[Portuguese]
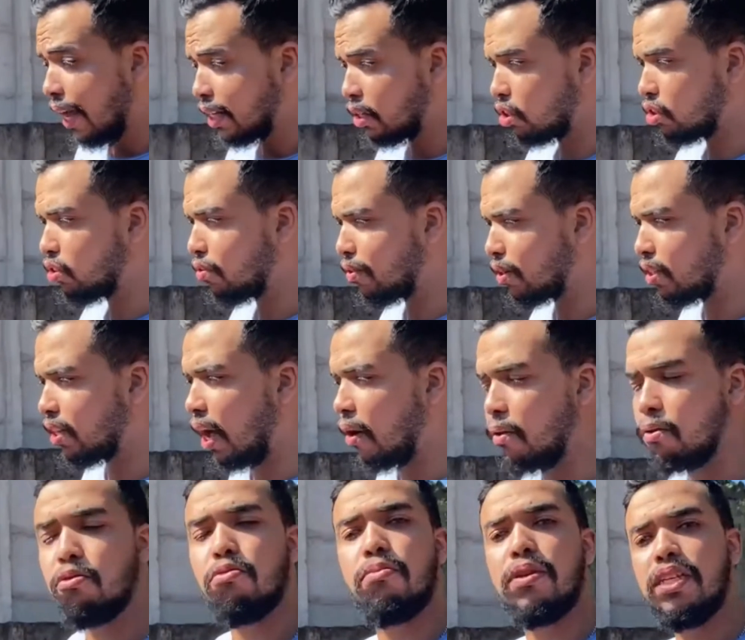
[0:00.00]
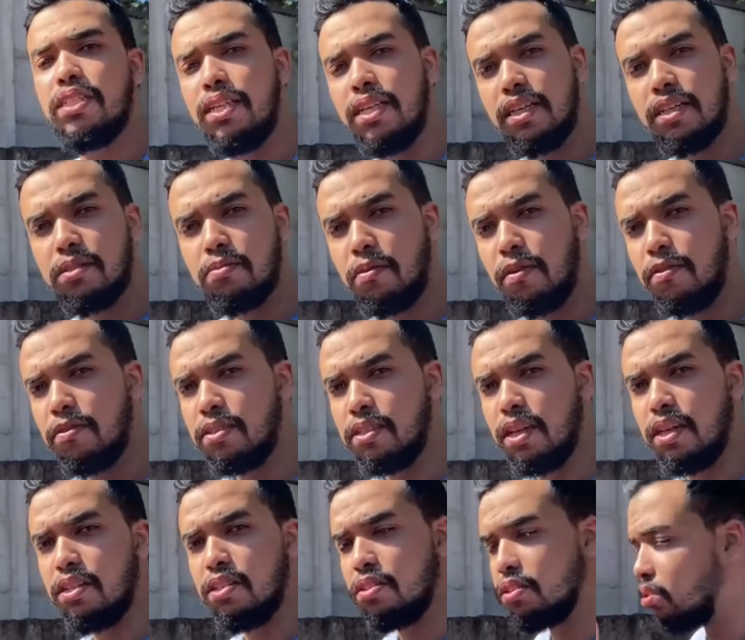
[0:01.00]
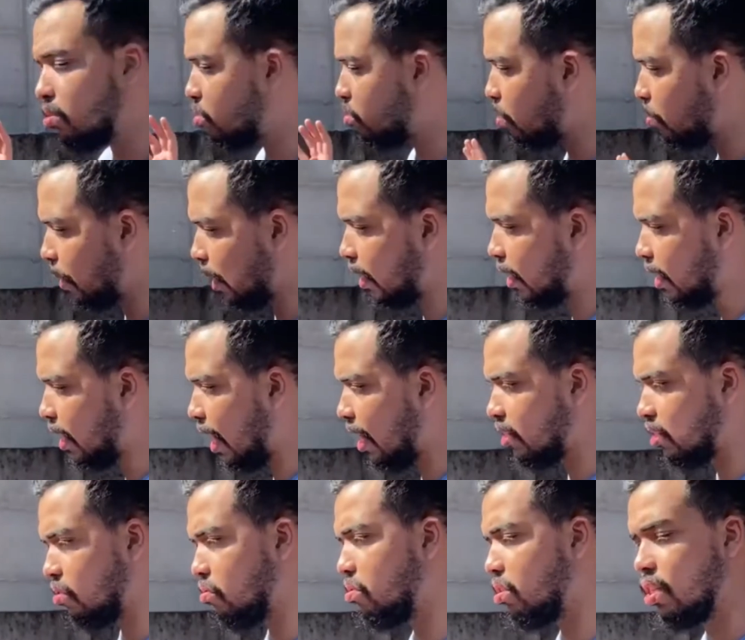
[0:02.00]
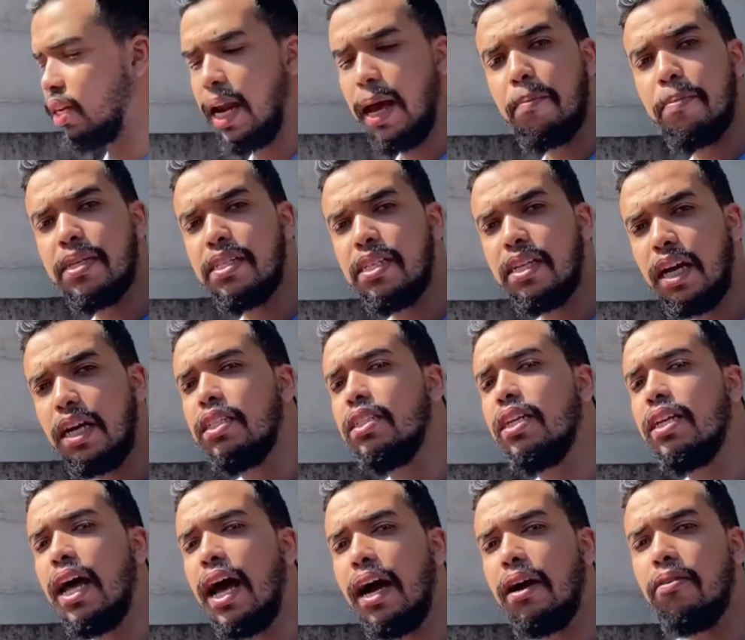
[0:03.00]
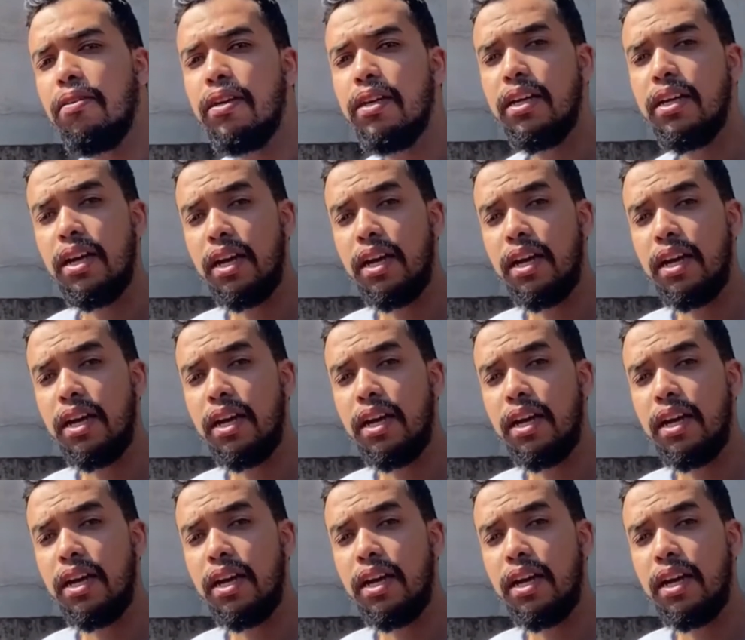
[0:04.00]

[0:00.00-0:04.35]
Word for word: E hoje eu vou dar algumas dicas para vocês sobre a criação de tilápias em caixa d'água.